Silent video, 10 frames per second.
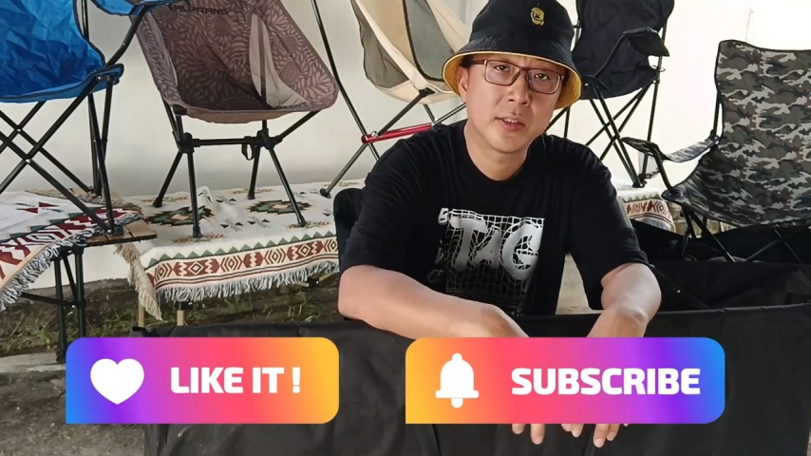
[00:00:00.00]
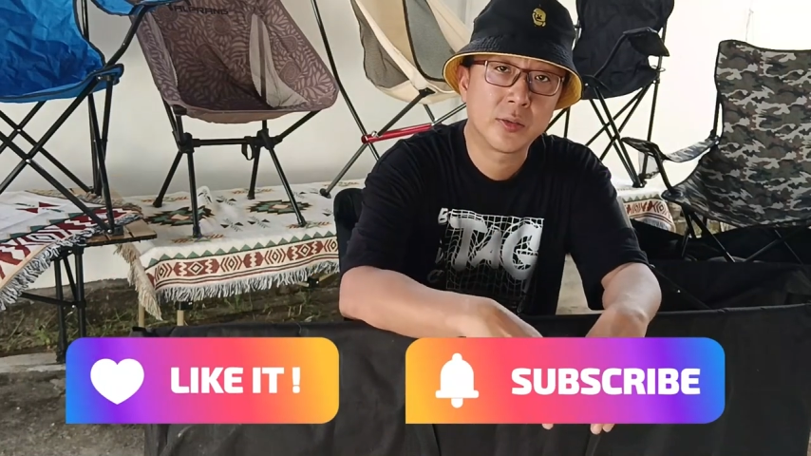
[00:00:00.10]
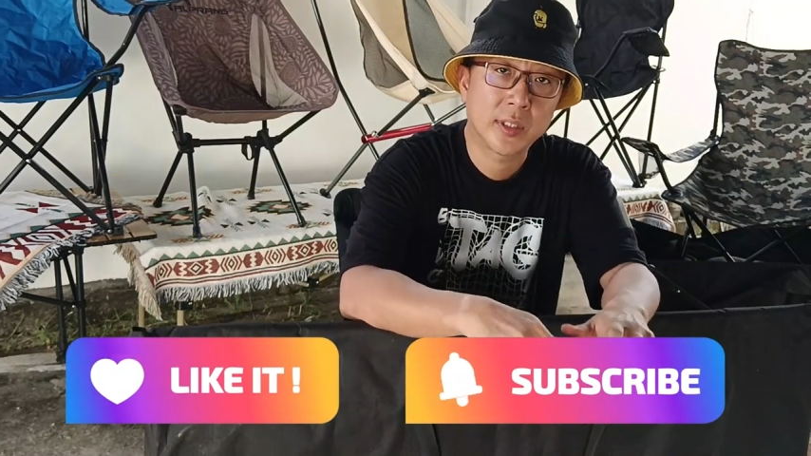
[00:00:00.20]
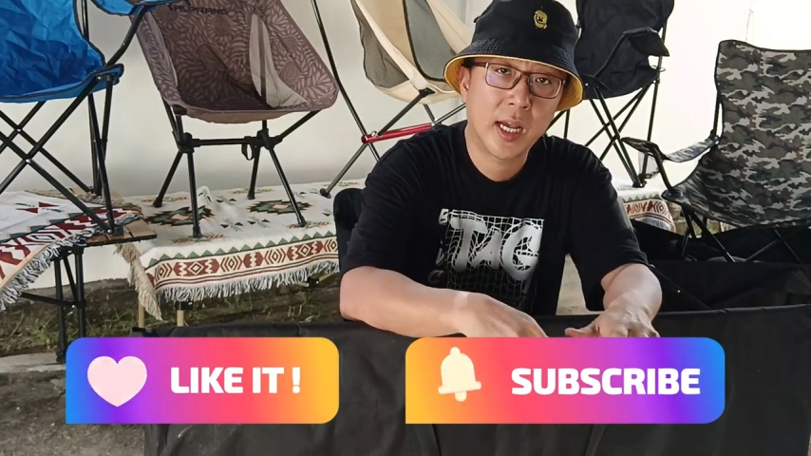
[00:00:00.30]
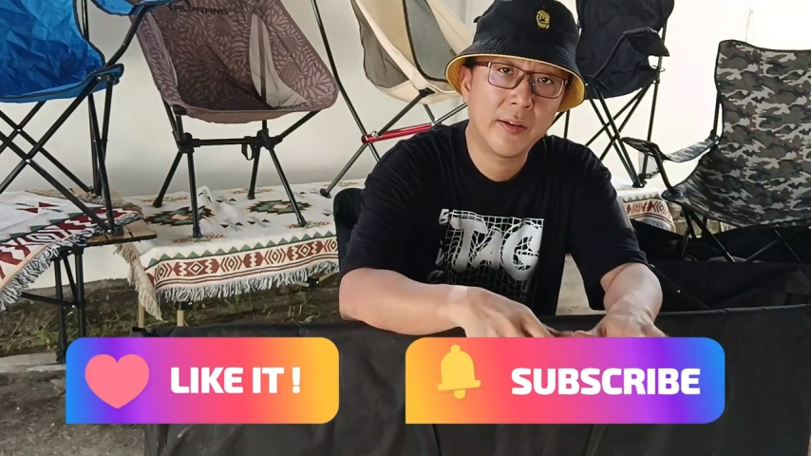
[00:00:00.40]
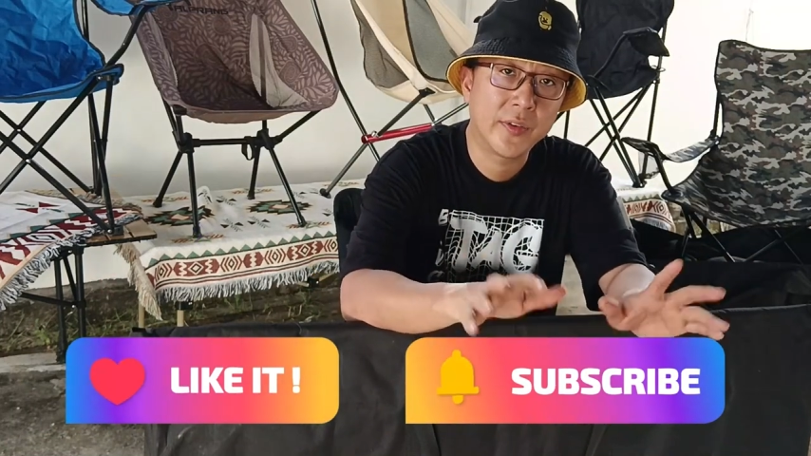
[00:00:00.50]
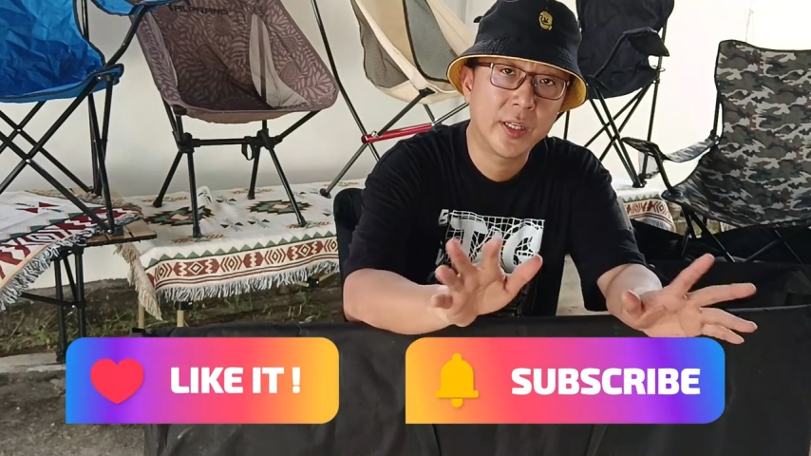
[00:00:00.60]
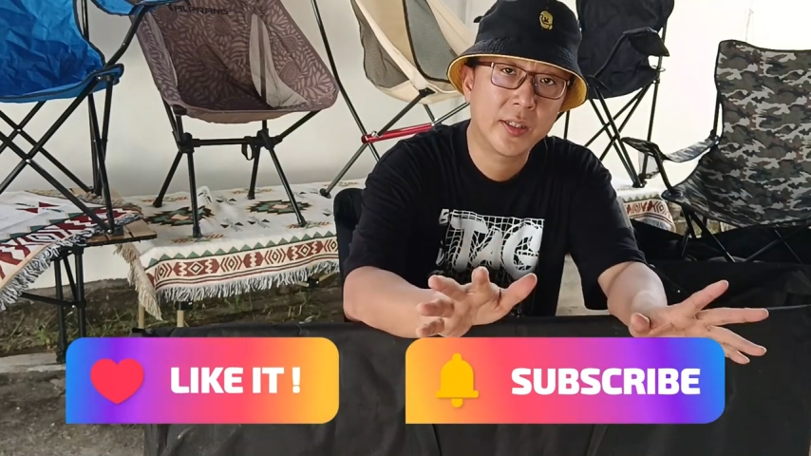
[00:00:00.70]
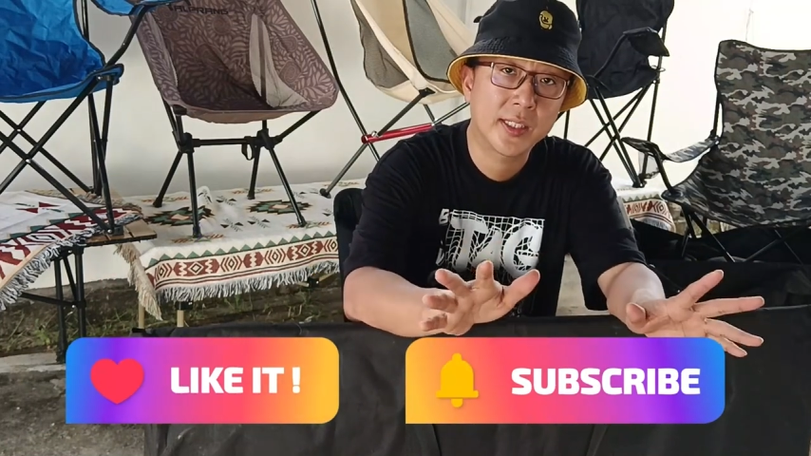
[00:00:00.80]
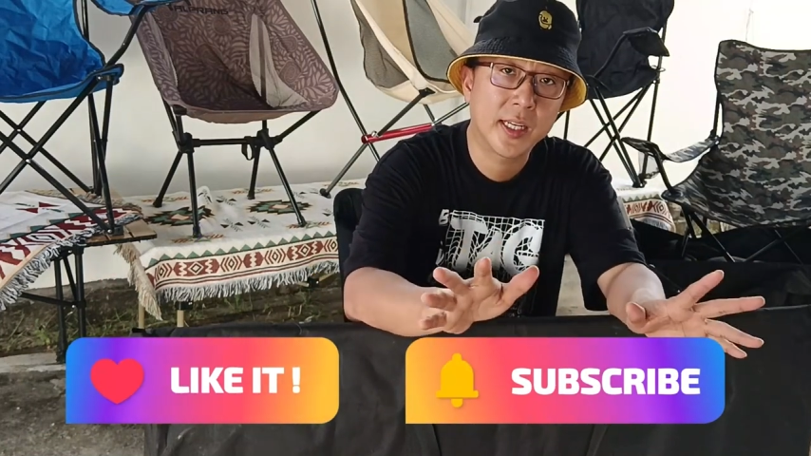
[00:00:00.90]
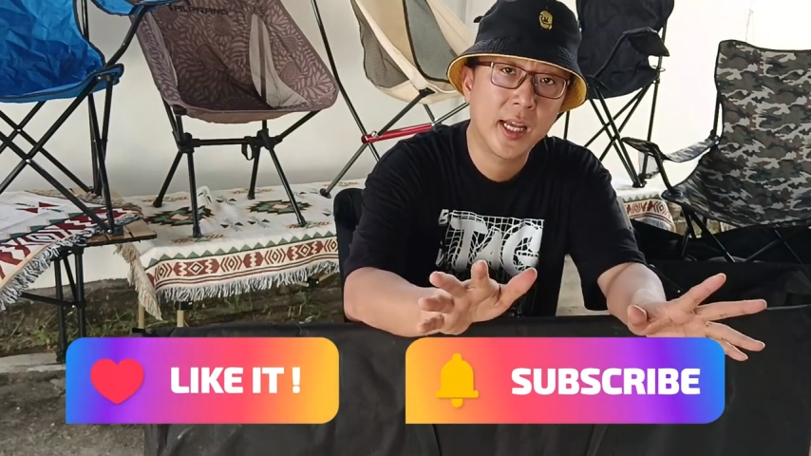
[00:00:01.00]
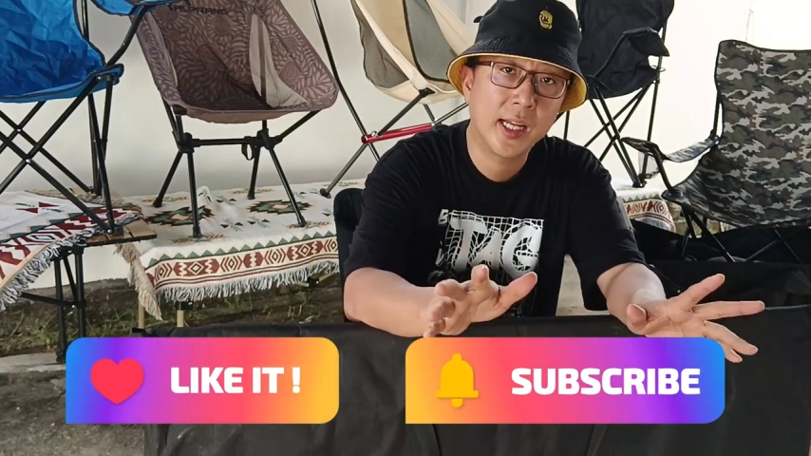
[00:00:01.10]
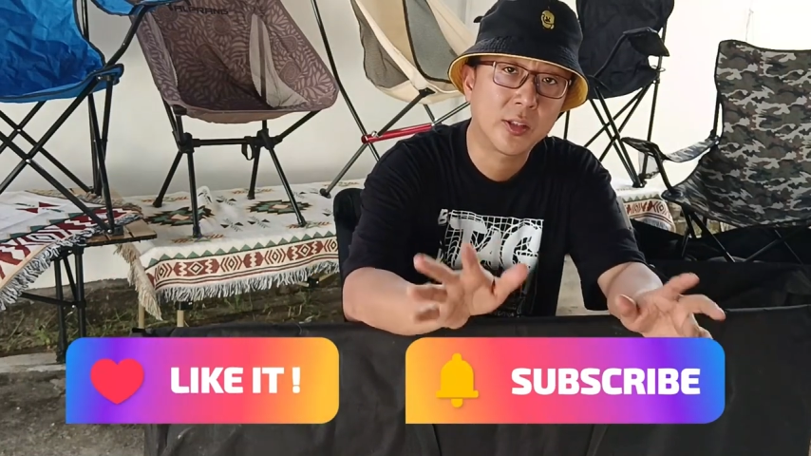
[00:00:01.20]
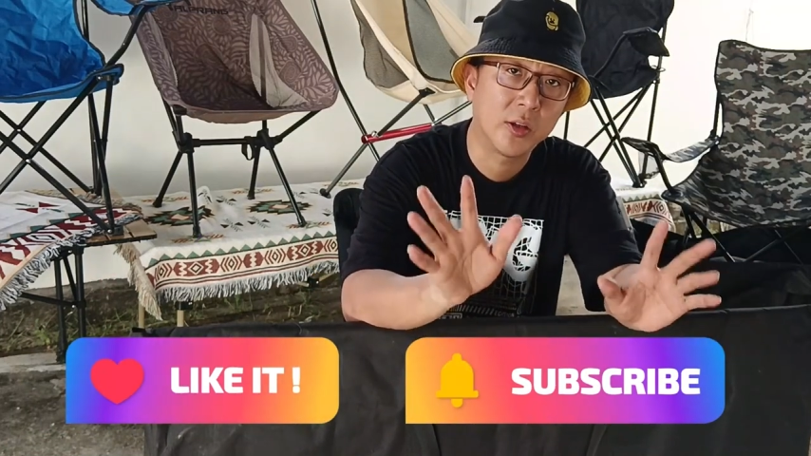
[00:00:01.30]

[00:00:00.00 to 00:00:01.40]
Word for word: suka video saya,